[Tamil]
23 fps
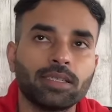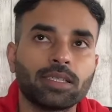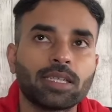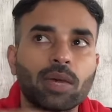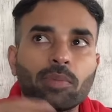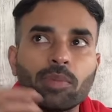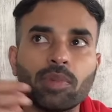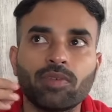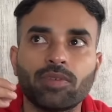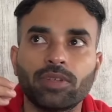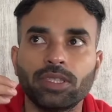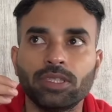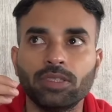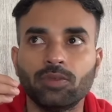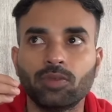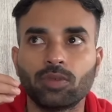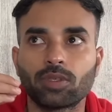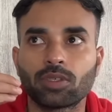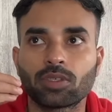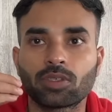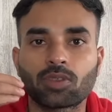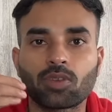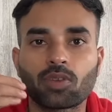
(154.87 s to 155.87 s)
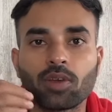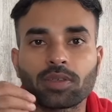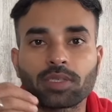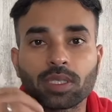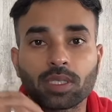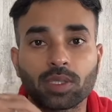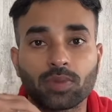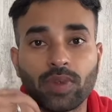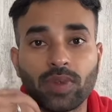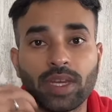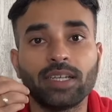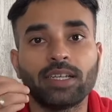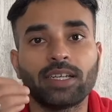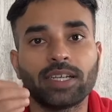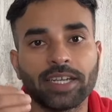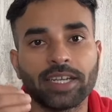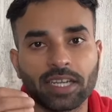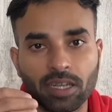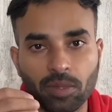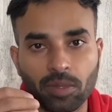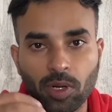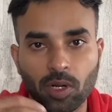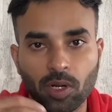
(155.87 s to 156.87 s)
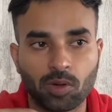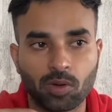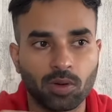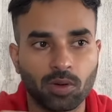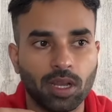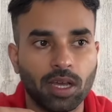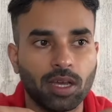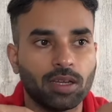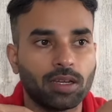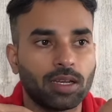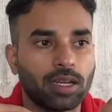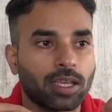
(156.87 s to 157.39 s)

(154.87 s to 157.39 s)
நம்ம வந்து ஒரு ஸ்டாக்ஸ் ஸ்விங் ட்ரேடிங்ல பண்றோம்னா